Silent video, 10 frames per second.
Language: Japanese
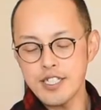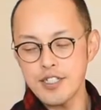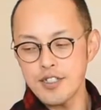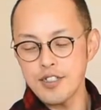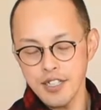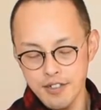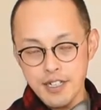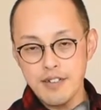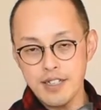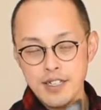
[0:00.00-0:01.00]
貴重でよ
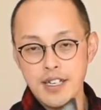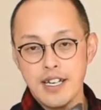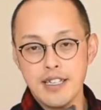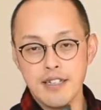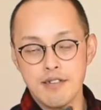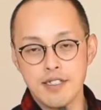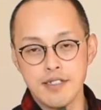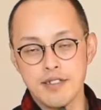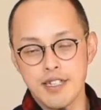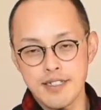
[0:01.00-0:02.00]
うやく手に入ったのに
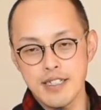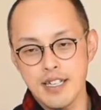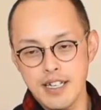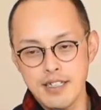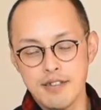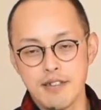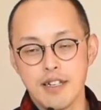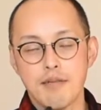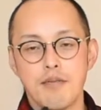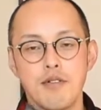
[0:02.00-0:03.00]
すぐ出さなあかんって言っ
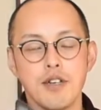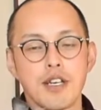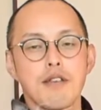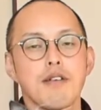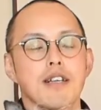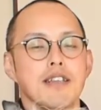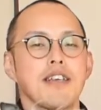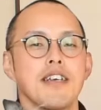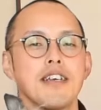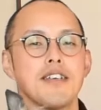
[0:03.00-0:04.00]
たら「もういいわ」って「
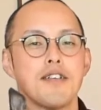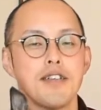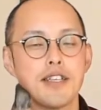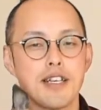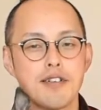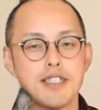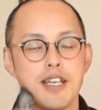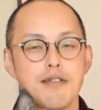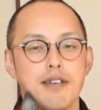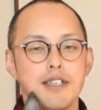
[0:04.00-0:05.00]
こんなん楽し
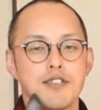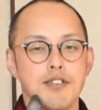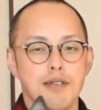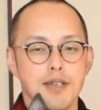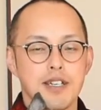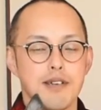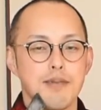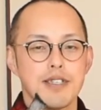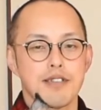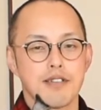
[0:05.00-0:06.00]
ないわ一生懸命頑
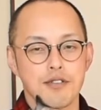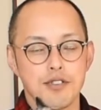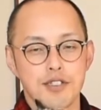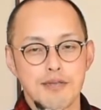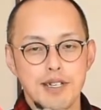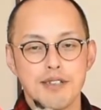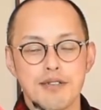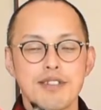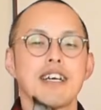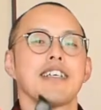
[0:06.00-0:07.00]
張ったのにどうせお前
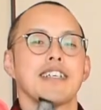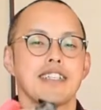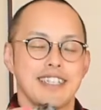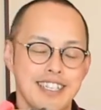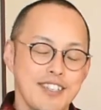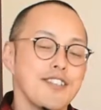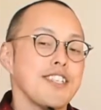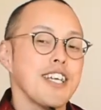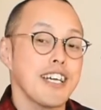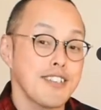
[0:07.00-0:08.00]
取るんかいな」っていう
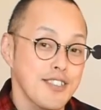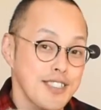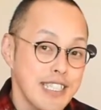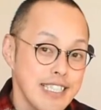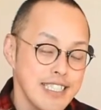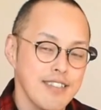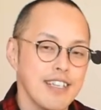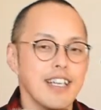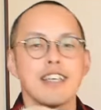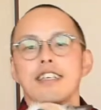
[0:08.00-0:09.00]
リアクションになっちゃう
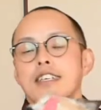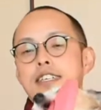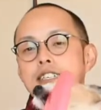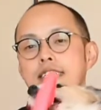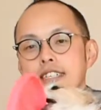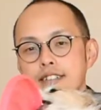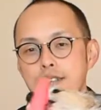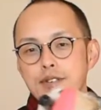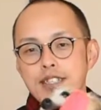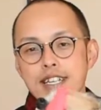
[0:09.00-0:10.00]
から犬
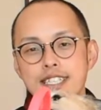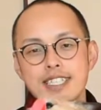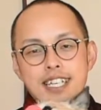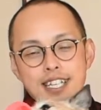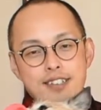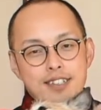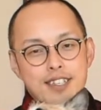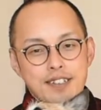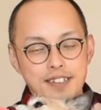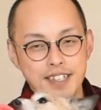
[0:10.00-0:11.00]
が持ったらしっかり取っ
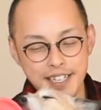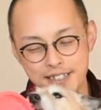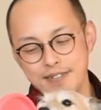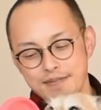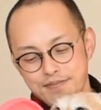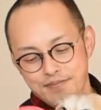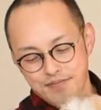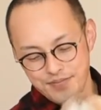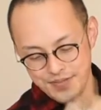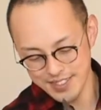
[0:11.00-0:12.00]
ておこうね。
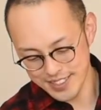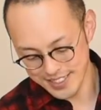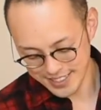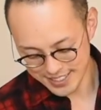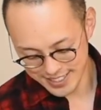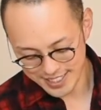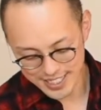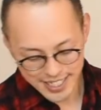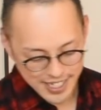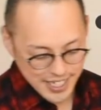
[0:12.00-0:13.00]
いい